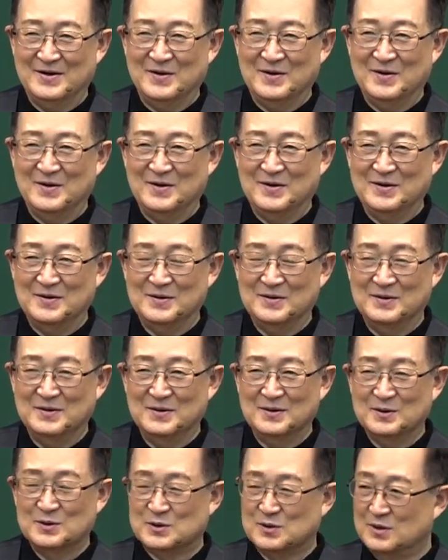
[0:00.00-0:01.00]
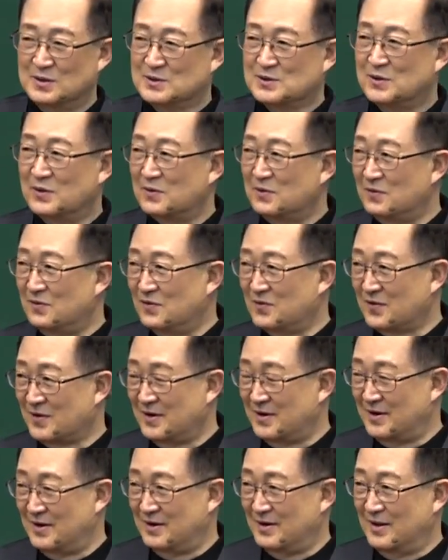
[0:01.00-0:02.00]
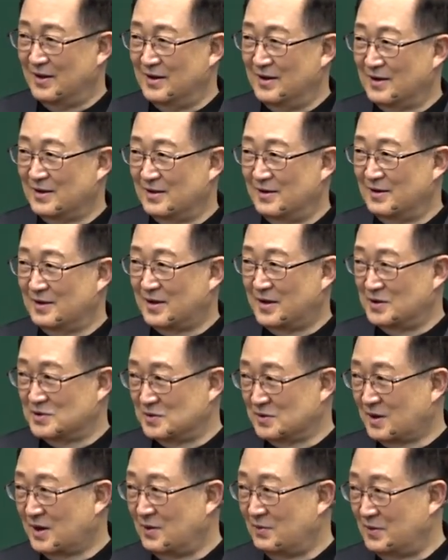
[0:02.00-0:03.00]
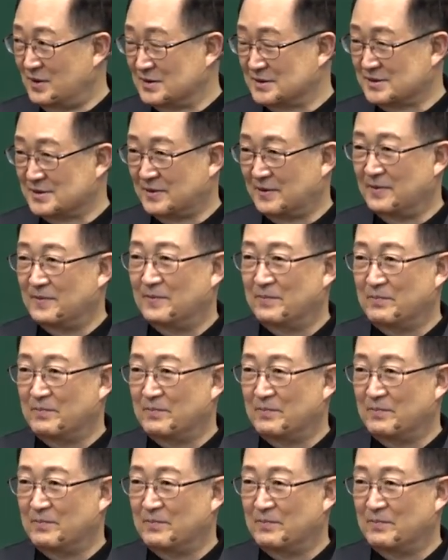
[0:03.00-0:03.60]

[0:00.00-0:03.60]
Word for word: 아, 소위 서론적인 이야기들을 계속 해왔어요.